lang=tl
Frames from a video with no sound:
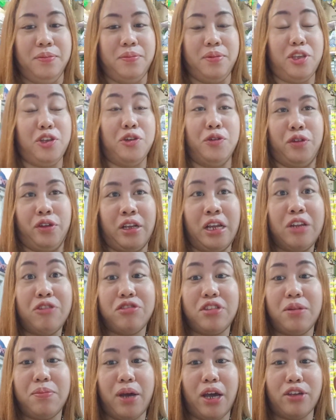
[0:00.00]
Yun. ganun
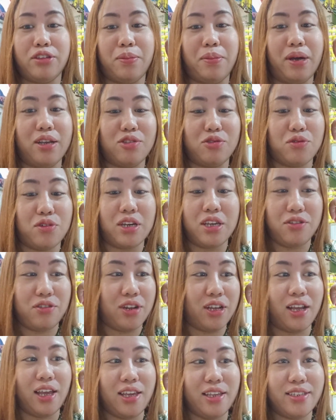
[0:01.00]
din ba guys sa mga suki nyo
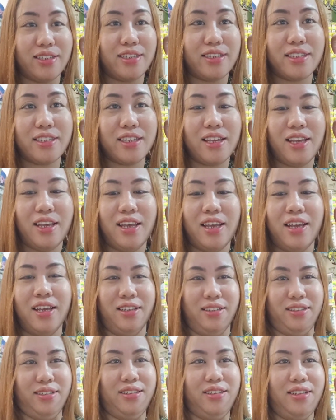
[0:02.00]
na guys.
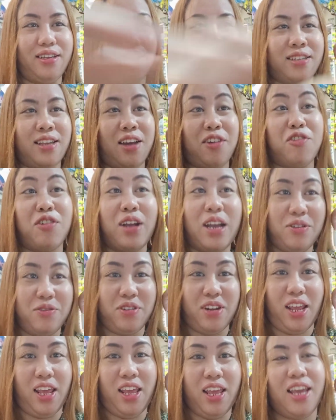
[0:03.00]
Kasi ako
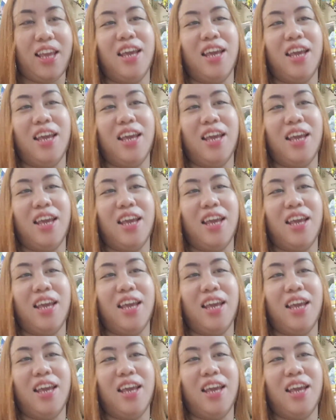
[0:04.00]
ganon eh.